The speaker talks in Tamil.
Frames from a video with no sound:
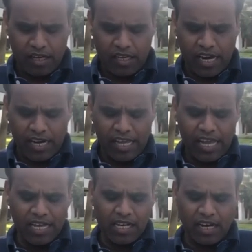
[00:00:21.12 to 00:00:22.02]
நீ
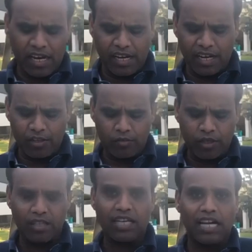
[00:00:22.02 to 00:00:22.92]
அநேக காரியங்களை
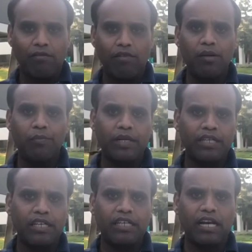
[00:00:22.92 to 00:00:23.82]
குறித்து
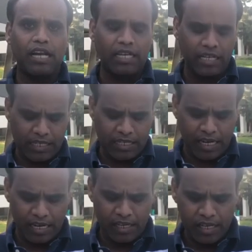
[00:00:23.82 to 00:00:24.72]
கவலைப்பட்டு
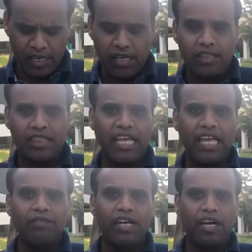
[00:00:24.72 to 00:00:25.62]
கலங்குகிறாய்
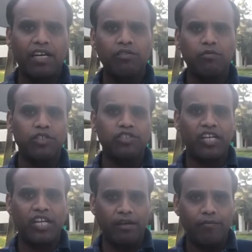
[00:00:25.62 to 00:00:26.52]
தேவையானது
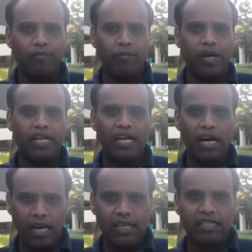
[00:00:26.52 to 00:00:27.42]
ஒன்றே
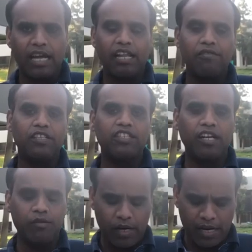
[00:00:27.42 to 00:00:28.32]
மரியால் தன்னை விட்டு
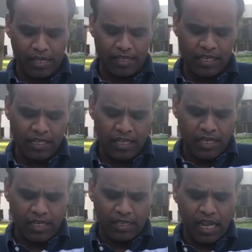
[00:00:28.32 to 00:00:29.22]
எடுபடாத
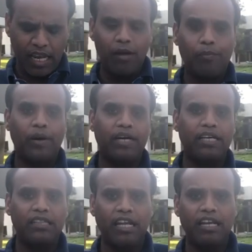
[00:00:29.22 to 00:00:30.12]
நல்ல
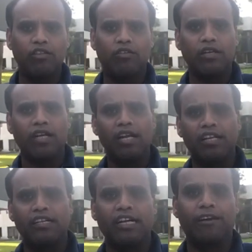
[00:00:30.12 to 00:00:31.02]
பங்கை தெரிந்து கொண்டாள்
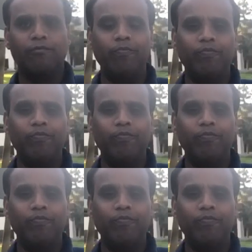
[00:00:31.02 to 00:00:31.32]
என்றார்